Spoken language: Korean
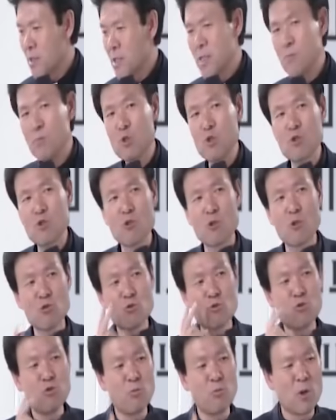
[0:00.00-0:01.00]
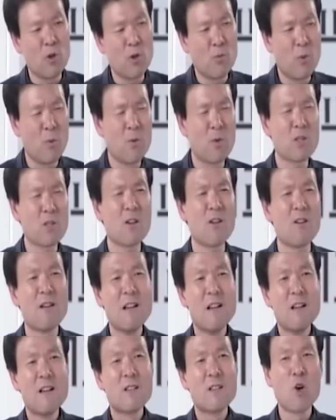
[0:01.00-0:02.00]
이 뮤지컬을 두 번을 보면서
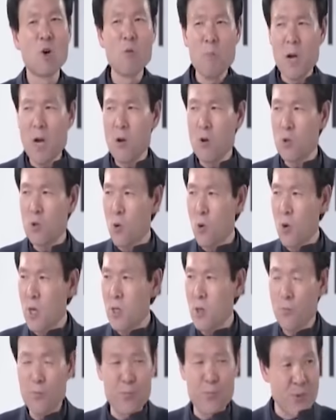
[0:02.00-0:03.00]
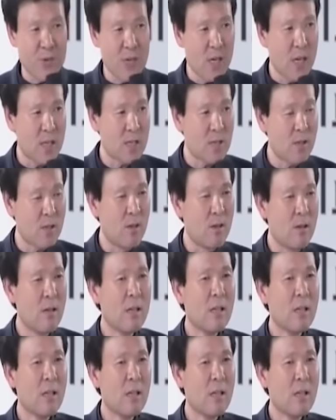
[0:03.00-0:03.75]
정말로 속에서 불이 났어요.